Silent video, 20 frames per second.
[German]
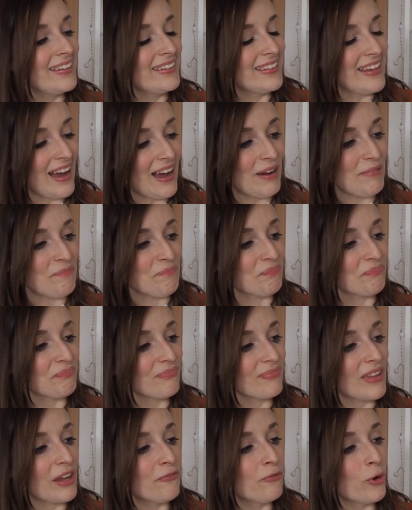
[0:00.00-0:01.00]
ja,
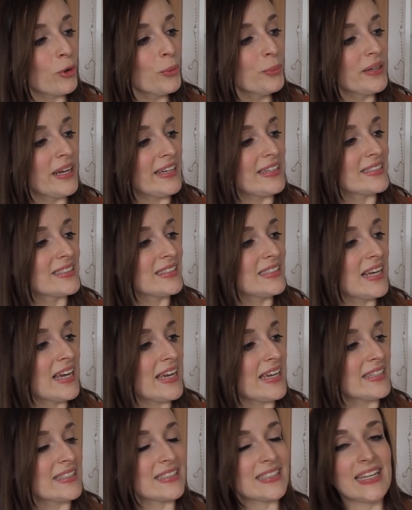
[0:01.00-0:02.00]
worum geht es
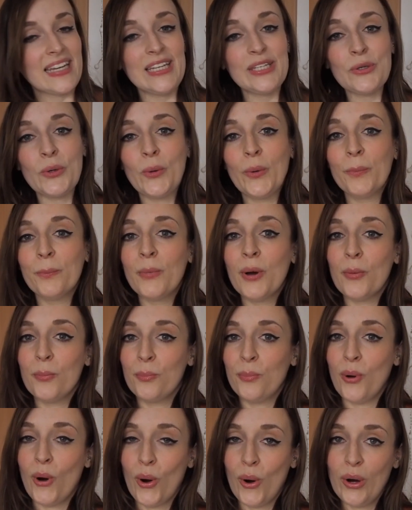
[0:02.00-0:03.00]
hier? Es geht um
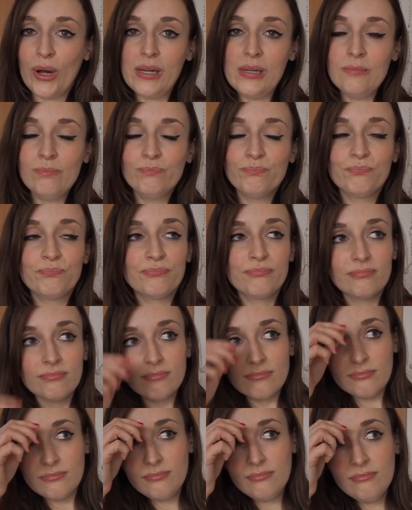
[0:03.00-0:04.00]
Paul,
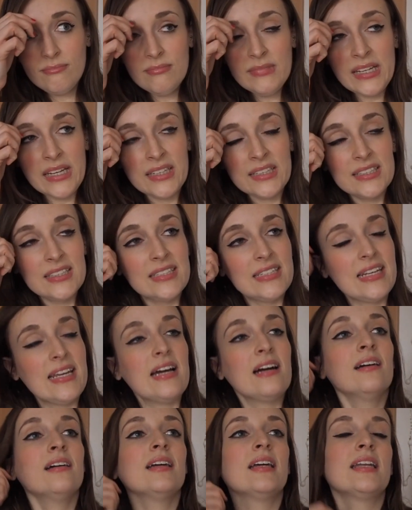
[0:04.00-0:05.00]

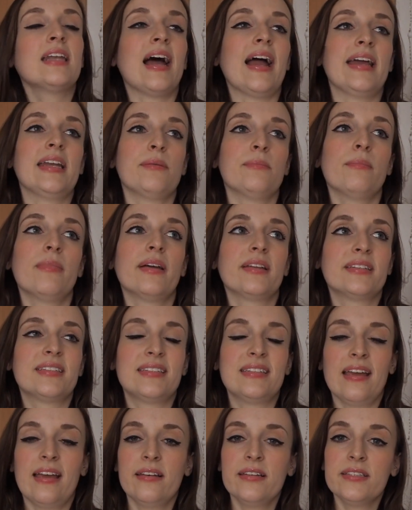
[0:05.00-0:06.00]
der in einem
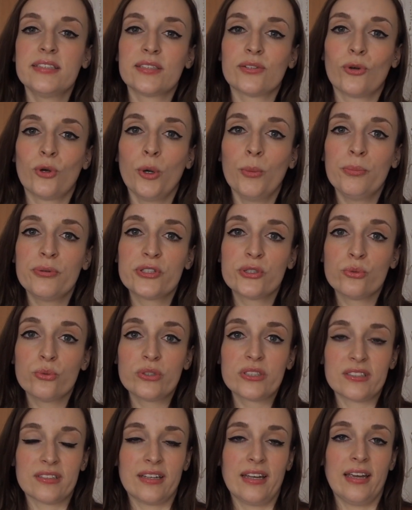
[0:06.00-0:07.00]
Tennisclub
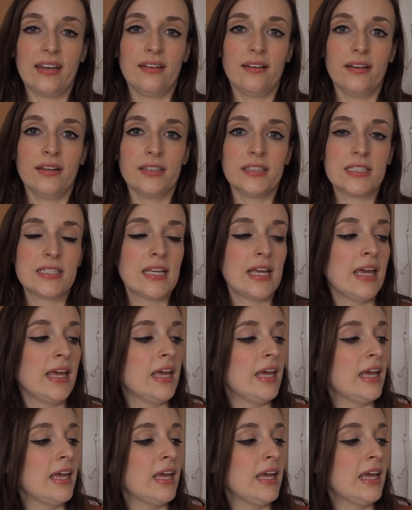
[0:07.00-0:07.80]
Susan kennenlernt.